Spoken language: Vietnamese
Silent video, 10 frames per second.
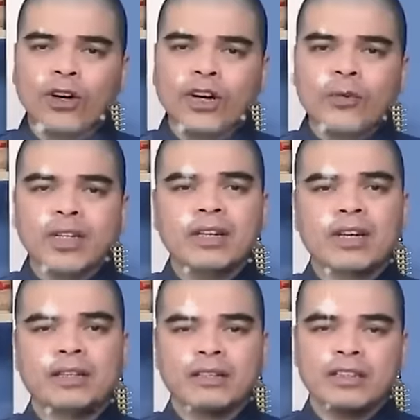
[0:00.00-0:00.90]
có không ít
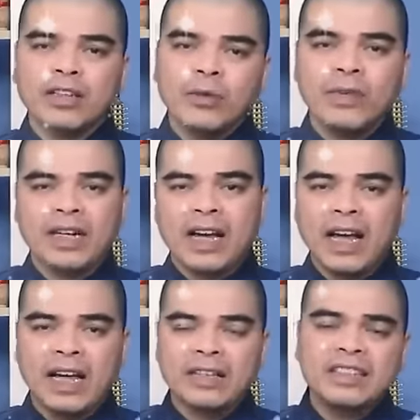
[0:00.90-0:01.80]
lần những con vật
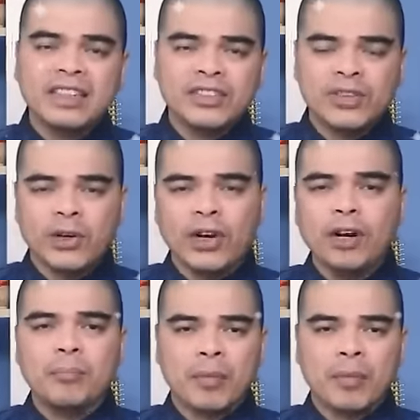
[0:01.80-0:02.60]
lạ như là chó,